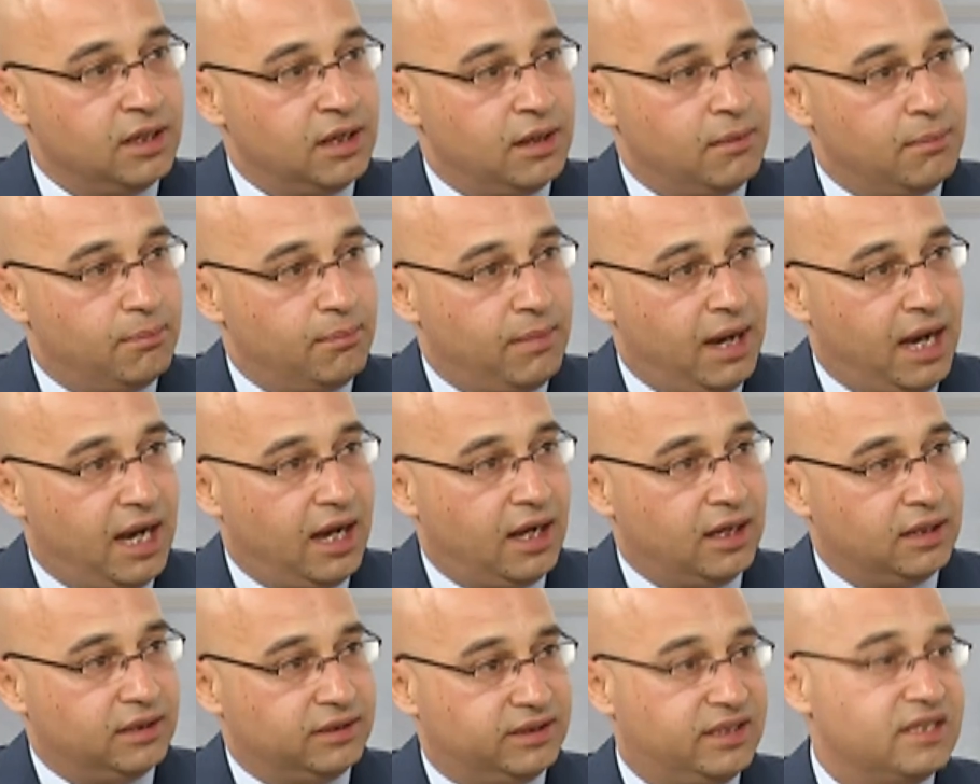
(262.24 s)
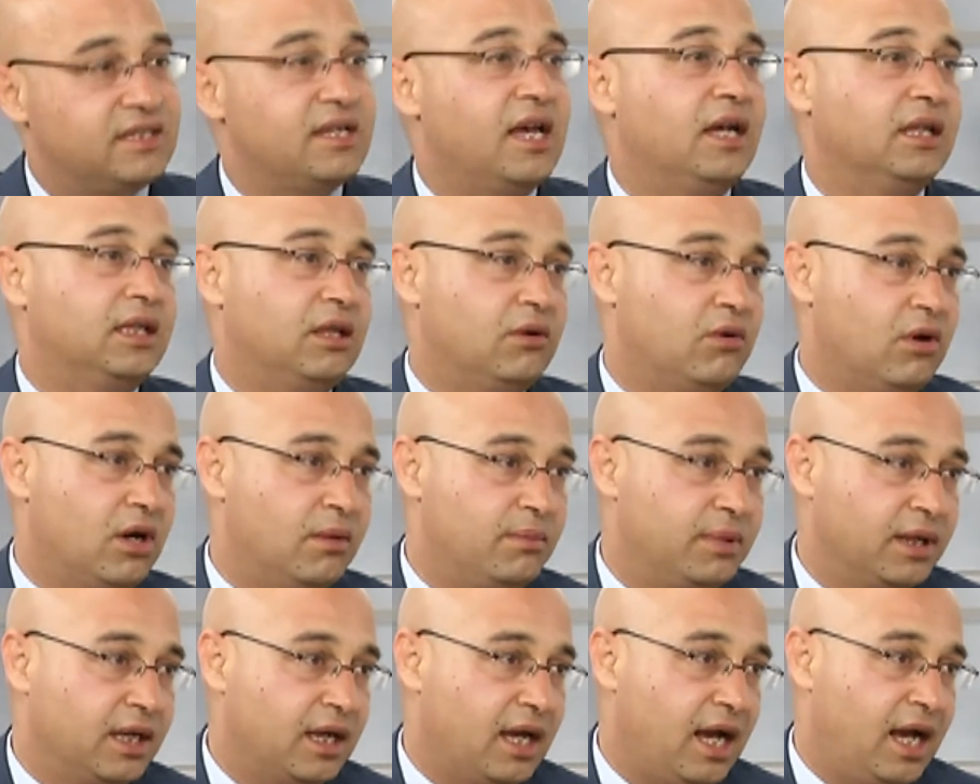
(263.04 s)
مع تسع
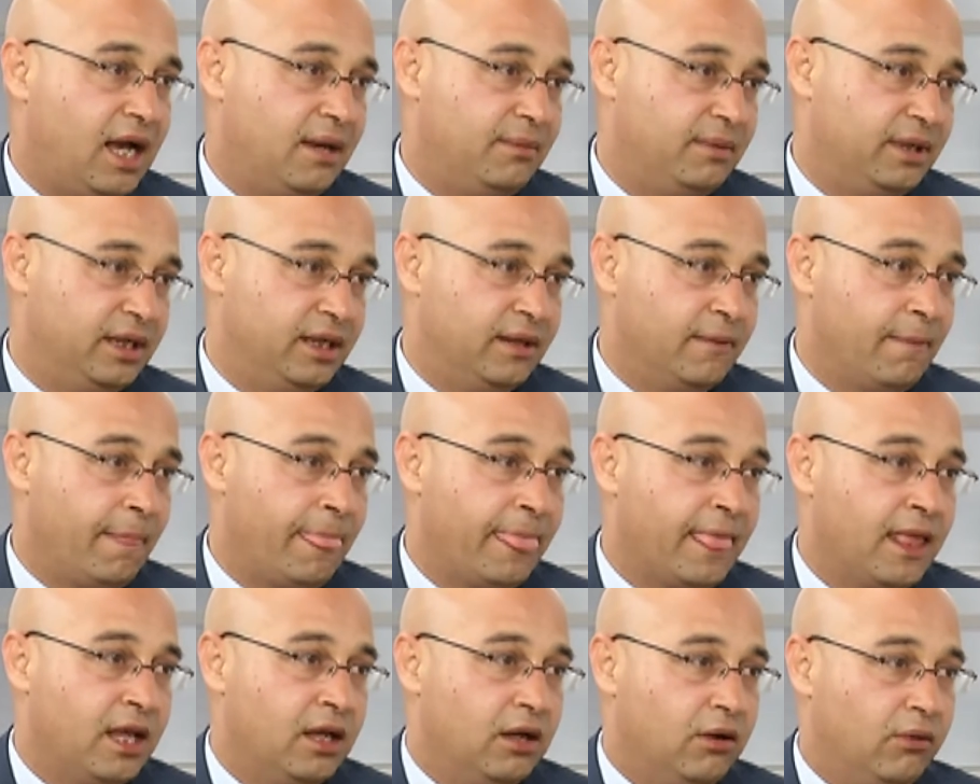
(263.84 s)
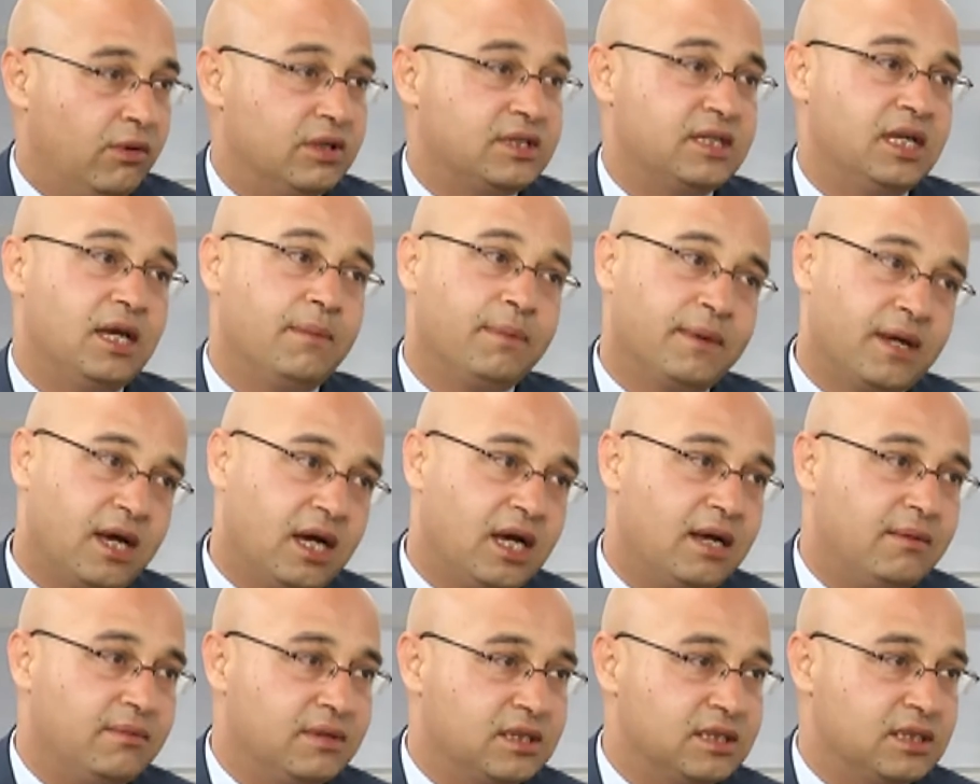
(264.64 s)
طوابق عاملة وسيبقى
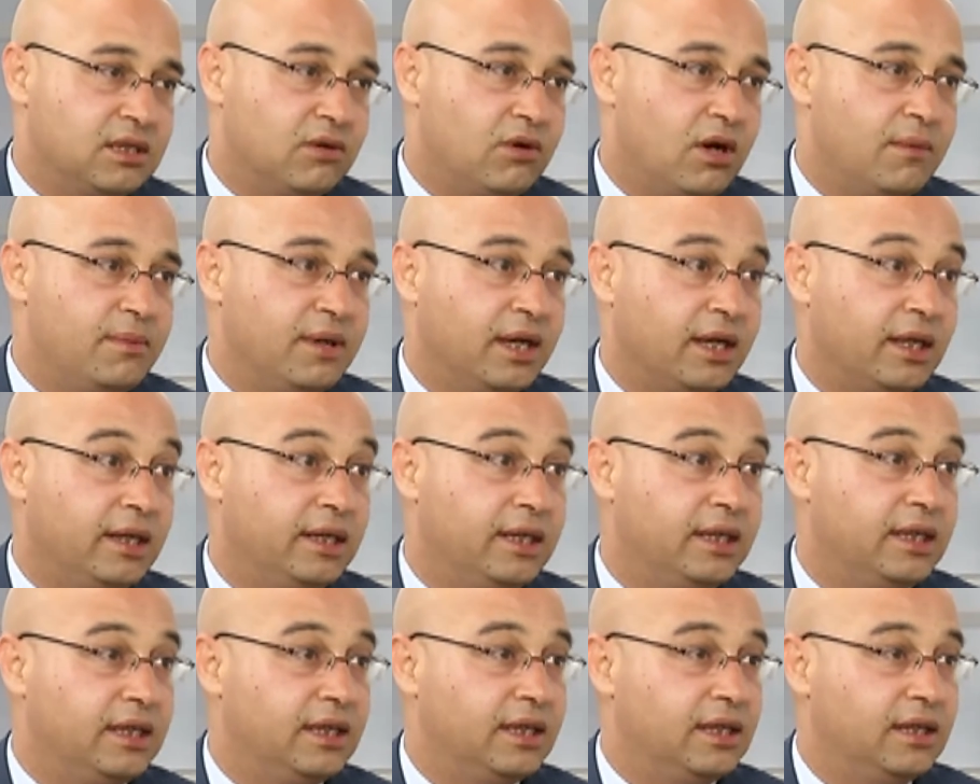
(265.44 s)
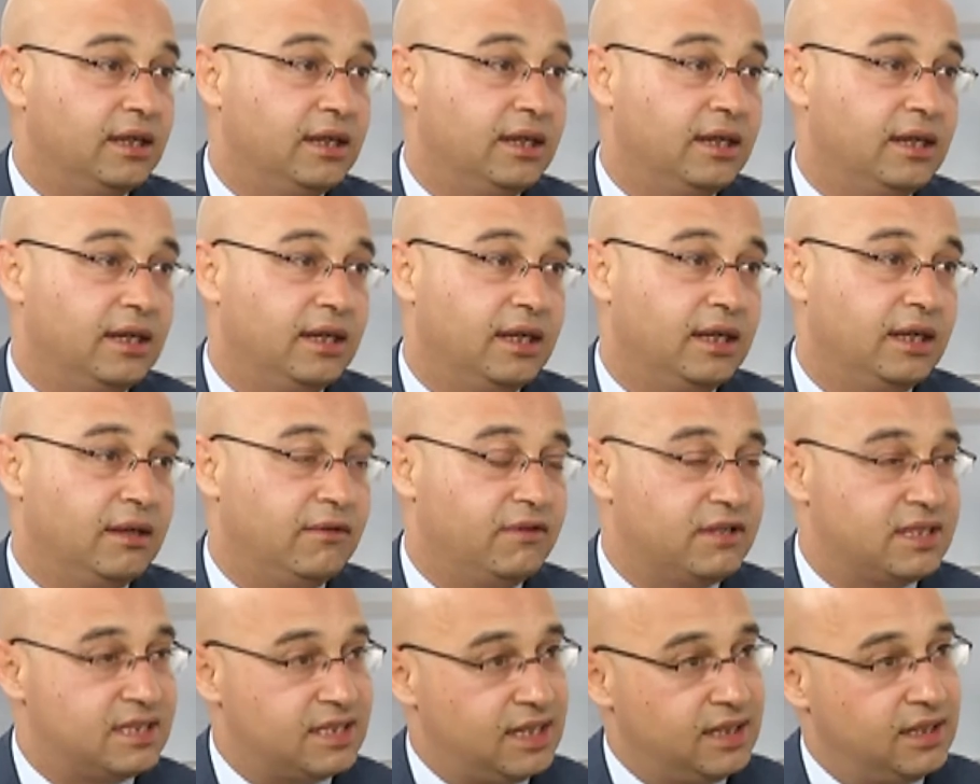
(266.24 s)
خمس طوابق
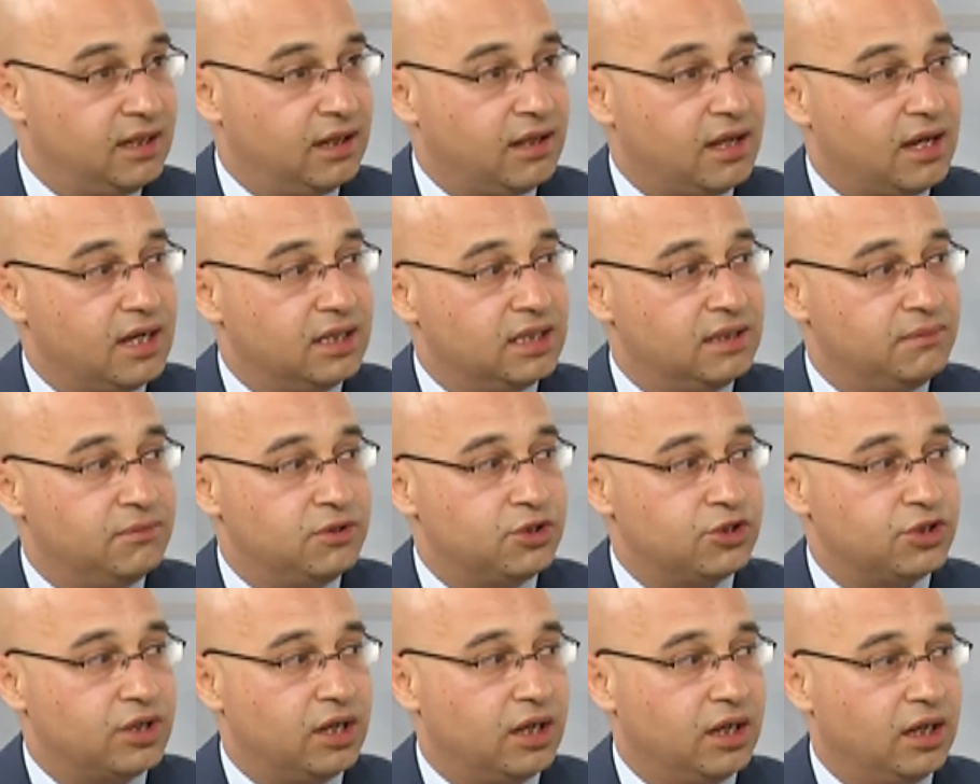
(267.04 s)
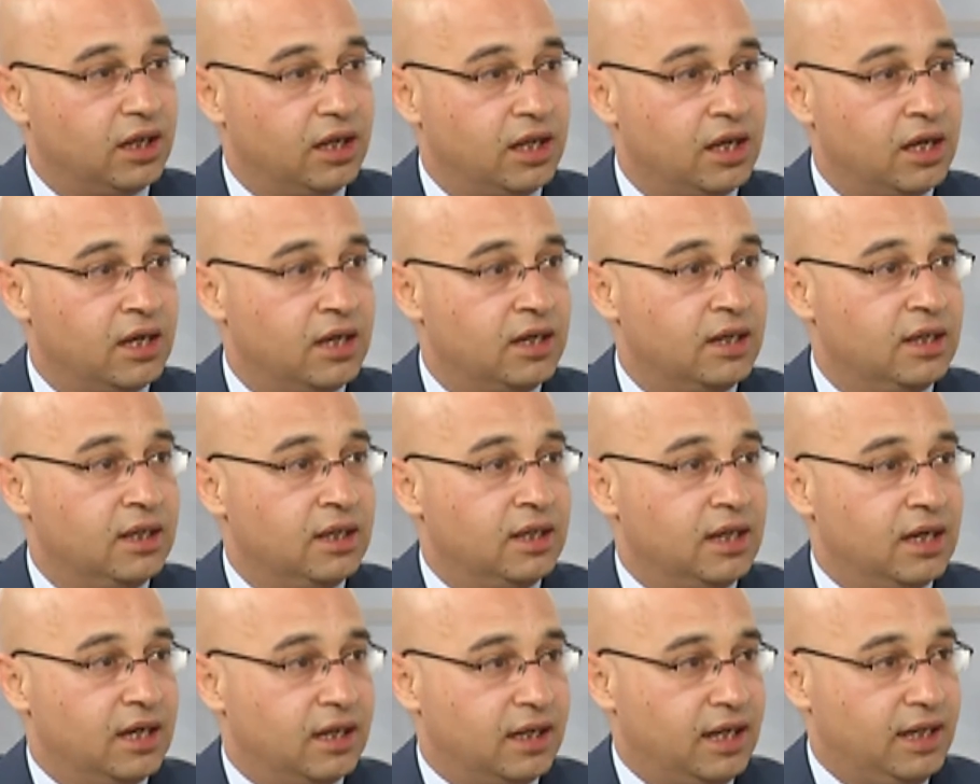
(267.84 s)
للسنة القادمة إن شاء الله
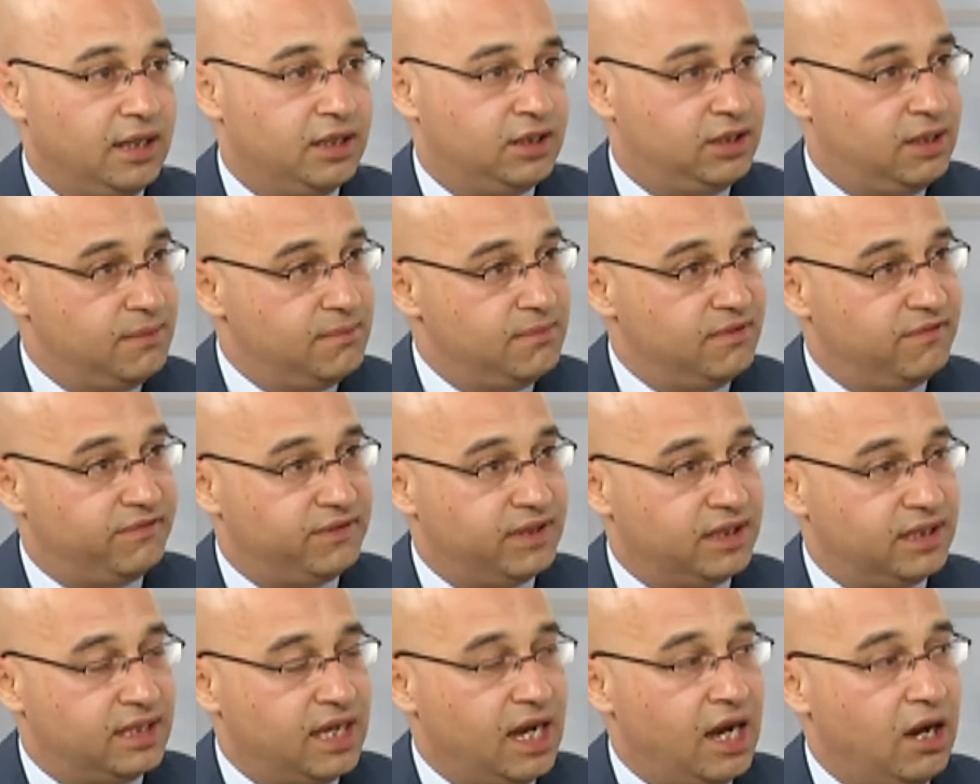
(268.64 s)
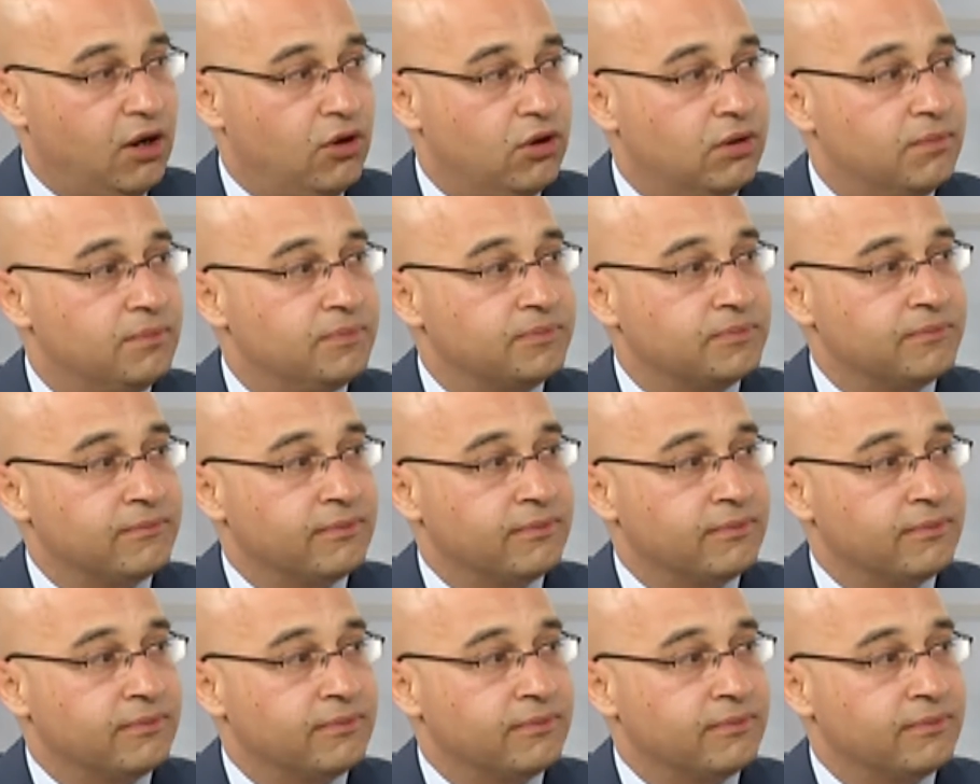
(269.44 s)
رح يتم افتتاحهم